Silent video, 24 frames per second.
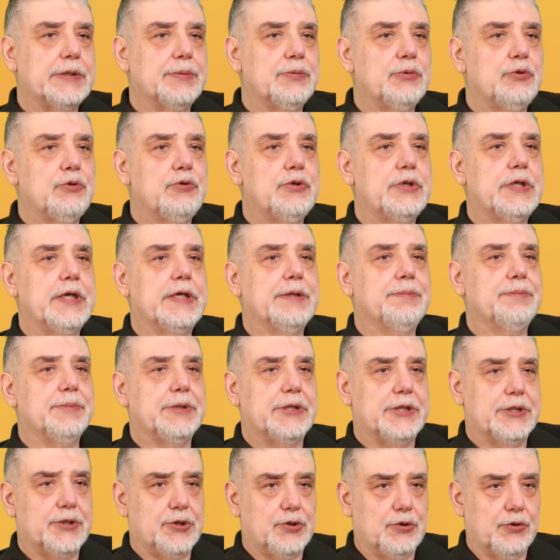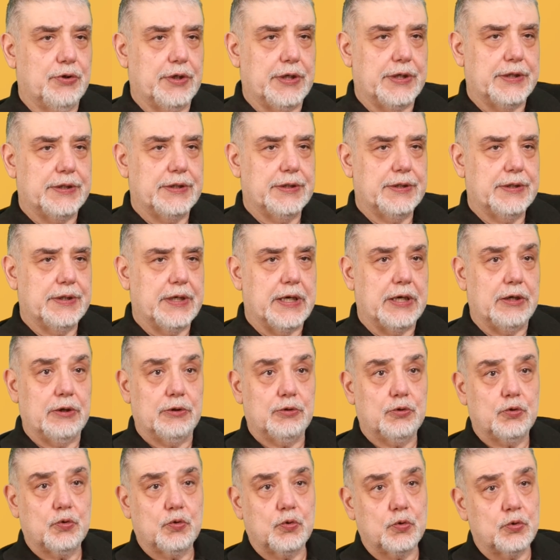Şimdi %70 istiyorlar.
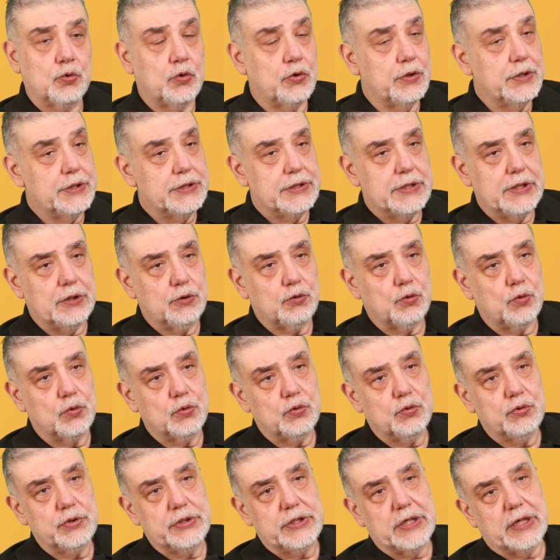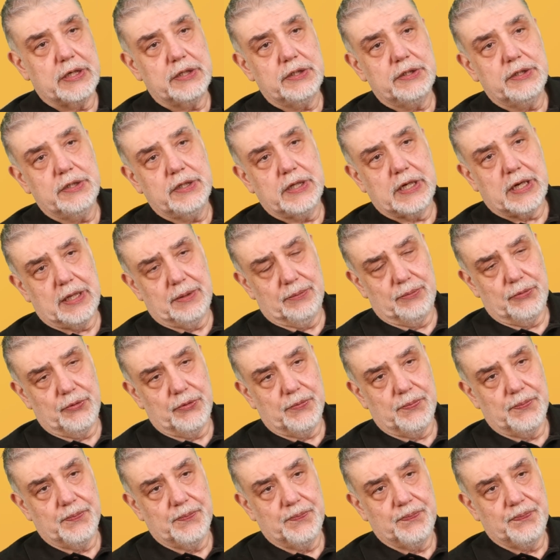Yani dolayısıyla kontun karlılığı
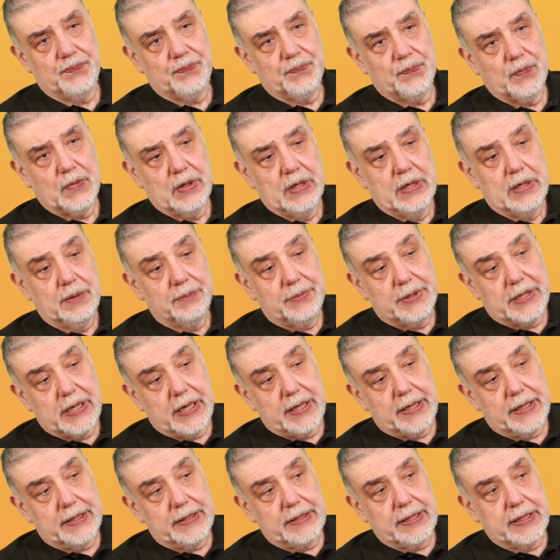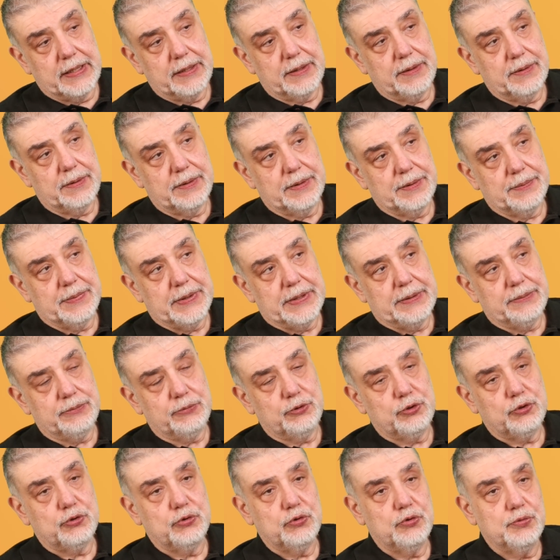kalmıyor. Bir de ayrıyeten
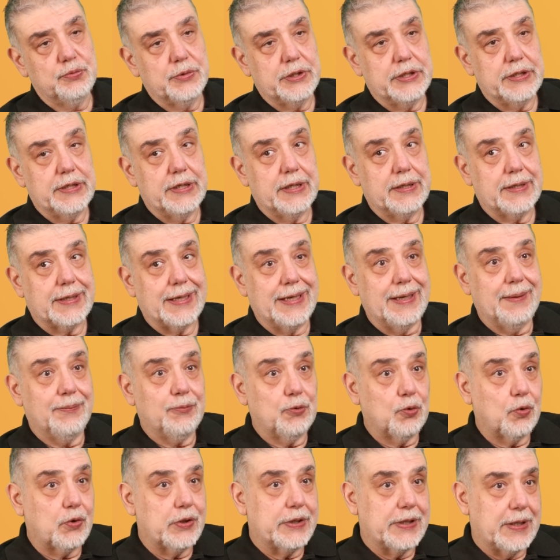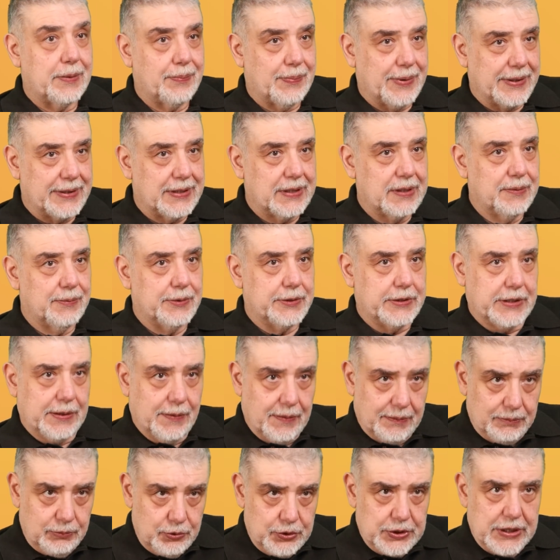benim düşündüğüm kadarıyla talep de o kadar patlama.
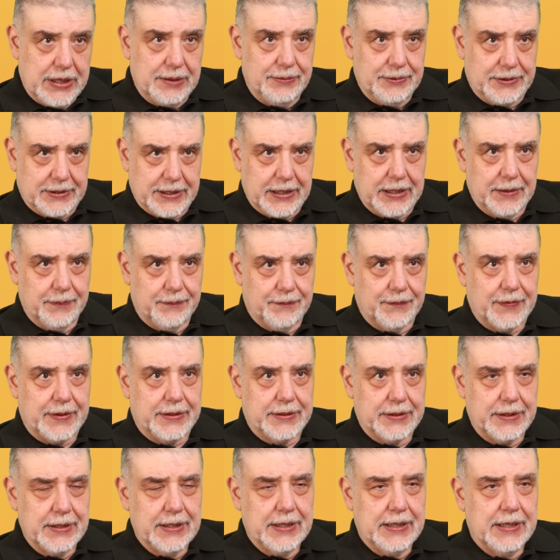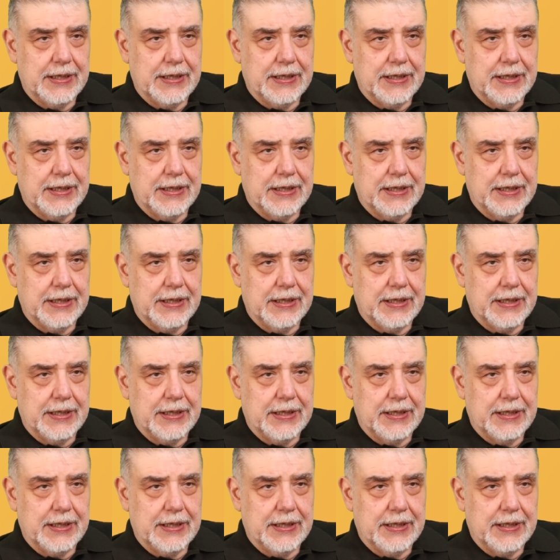Tamam güzel bir talep var.